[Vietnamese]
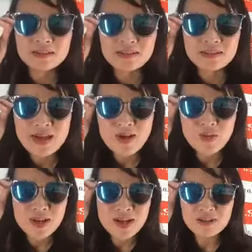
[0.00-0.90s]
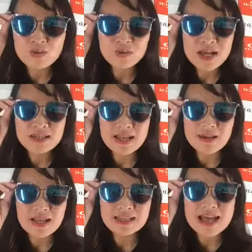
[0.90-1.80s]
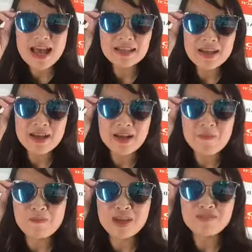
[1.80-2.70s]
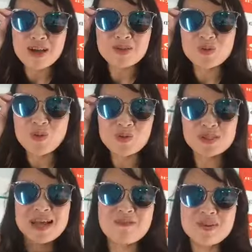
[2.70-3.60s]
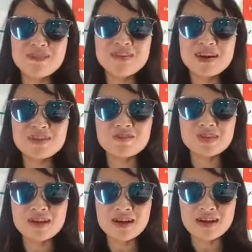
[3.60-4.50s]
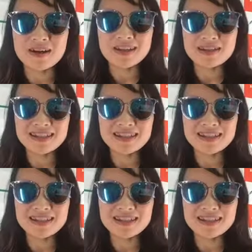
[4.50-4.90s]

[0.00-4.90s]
Chào Nguyễn Đắc Dũng nha, chào Đại Gia nha, comment vài số chào mình với cho phấn khởi.